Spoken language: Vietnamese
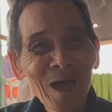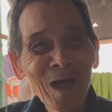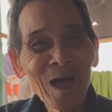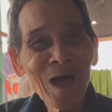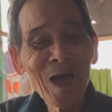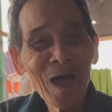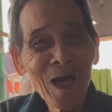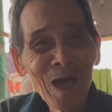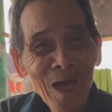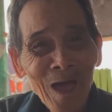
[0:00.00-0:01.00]
muốn nghe
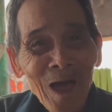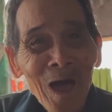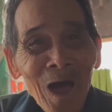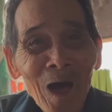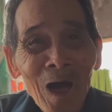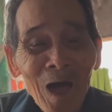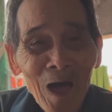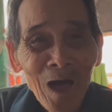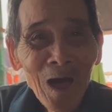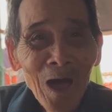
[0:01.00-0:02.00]
nguyện vọng của ông á cụ
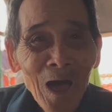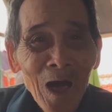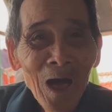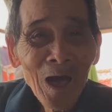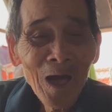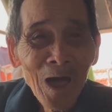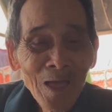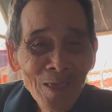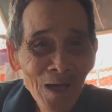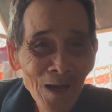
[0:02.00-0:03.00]
thể hơn
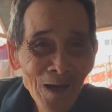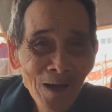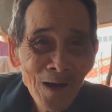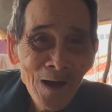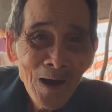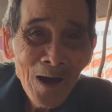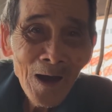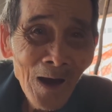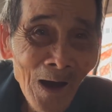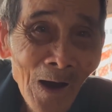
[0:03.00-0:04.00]
dạ
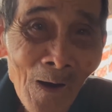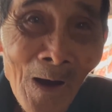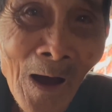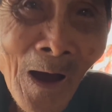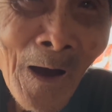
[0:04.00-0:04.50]
con muốn nghe nguyện